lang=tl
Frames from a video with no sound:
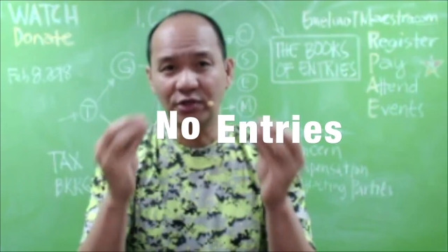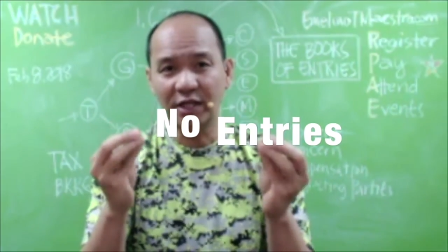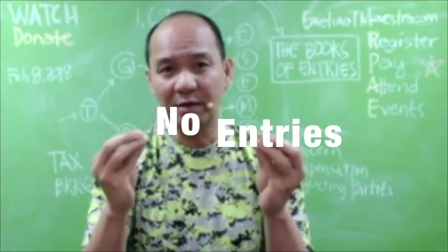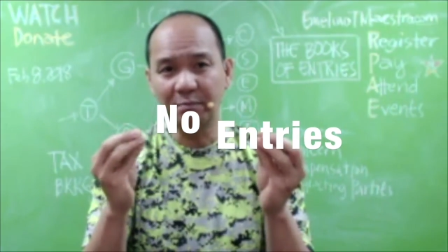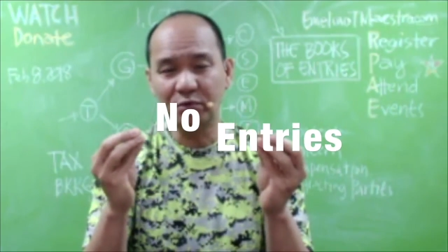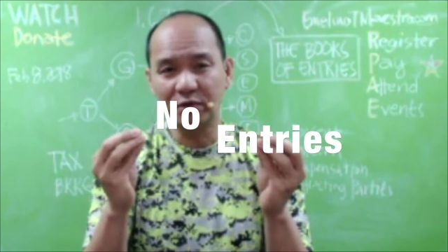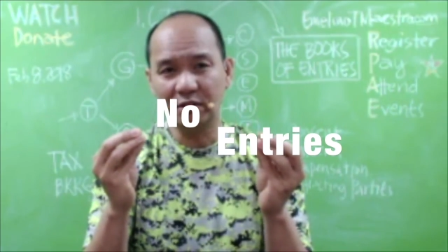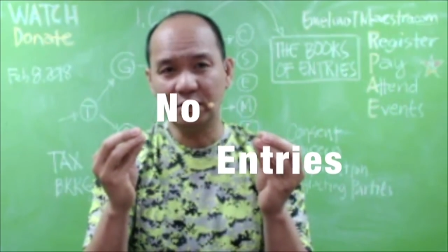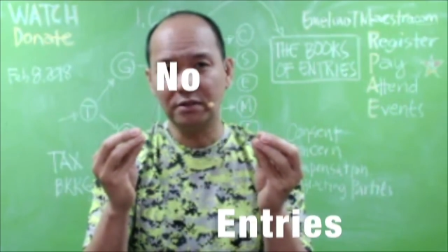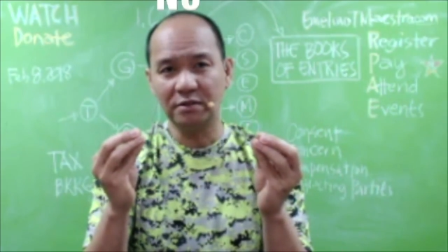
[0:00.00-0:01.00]
limampung
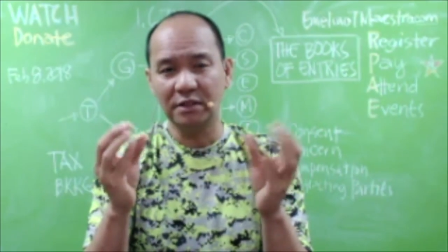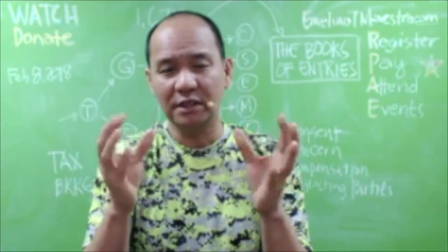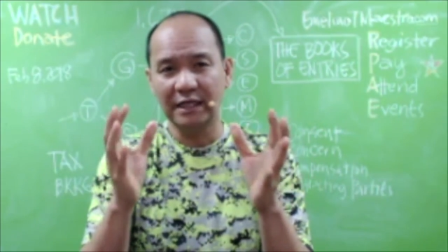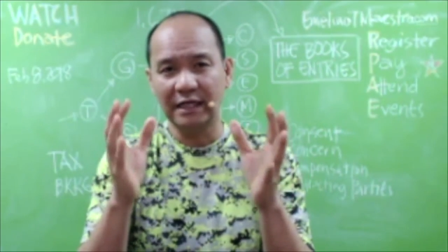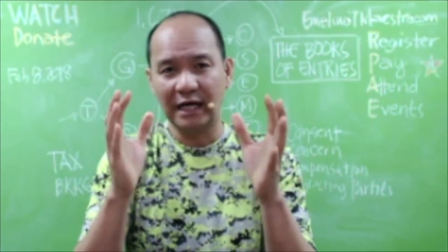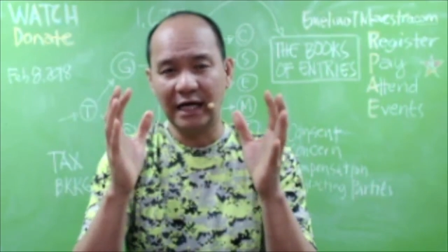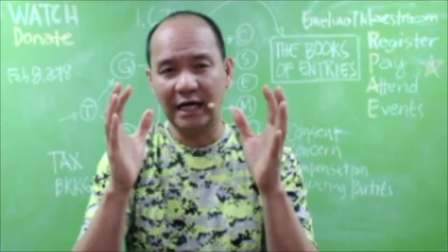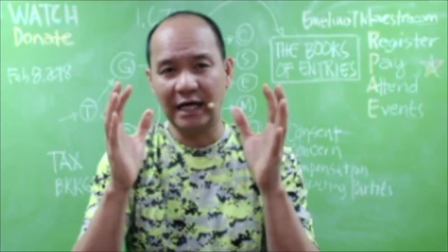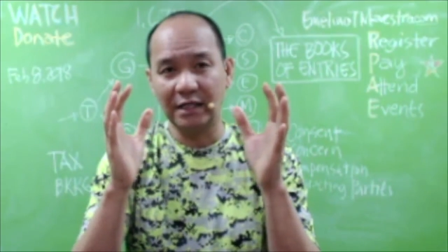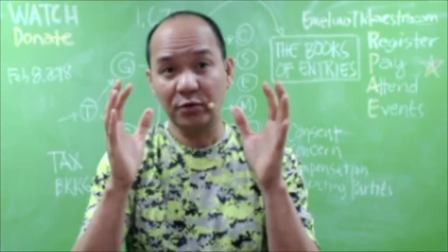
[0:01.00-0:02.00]
ito,
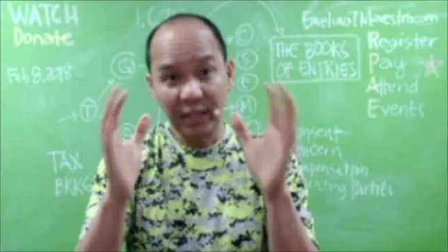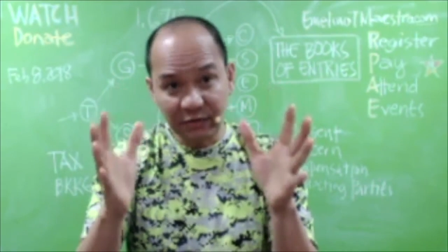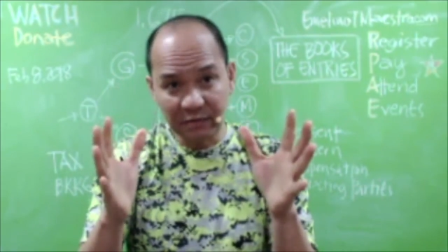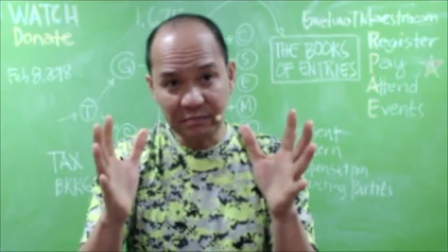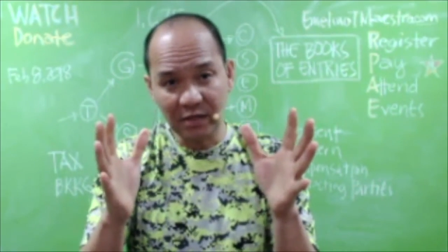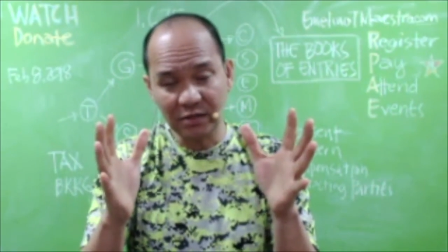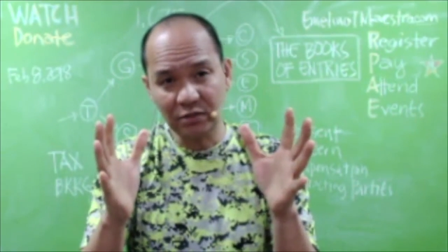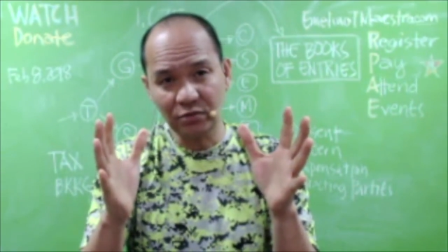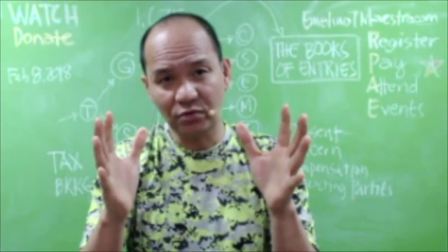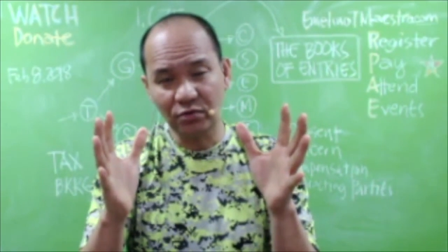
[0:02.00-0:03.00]
uh, 25,000
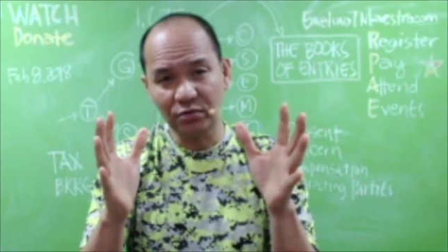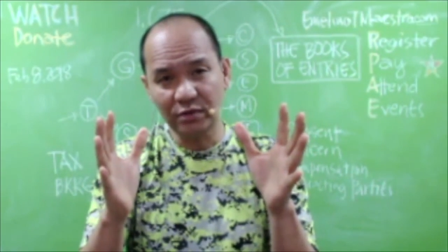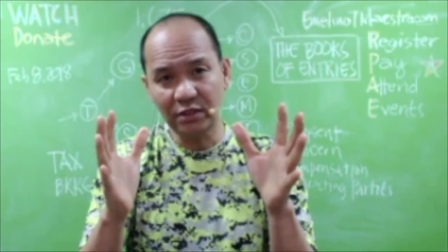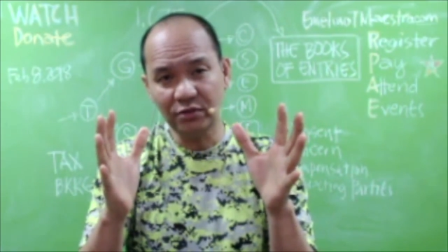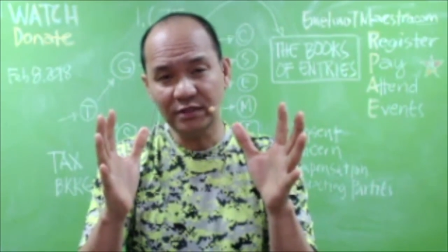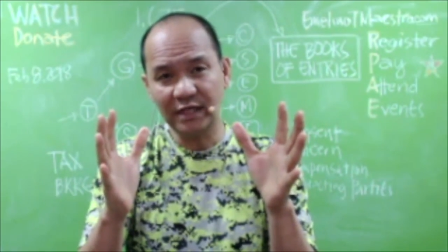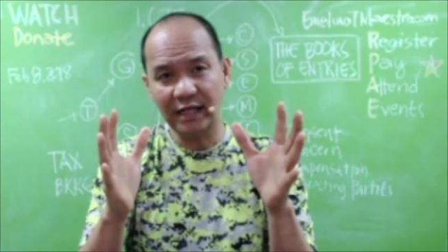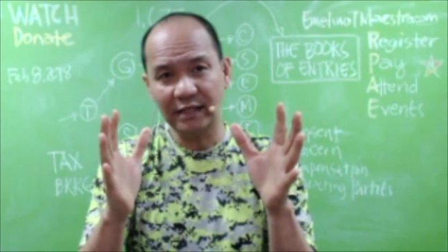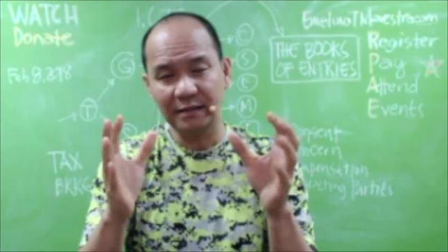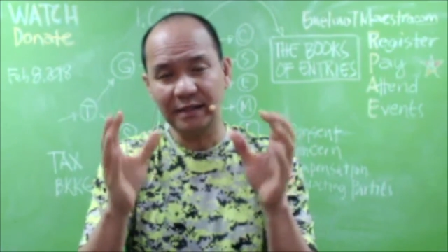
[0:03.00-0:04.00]
kung kukunin ko dyan.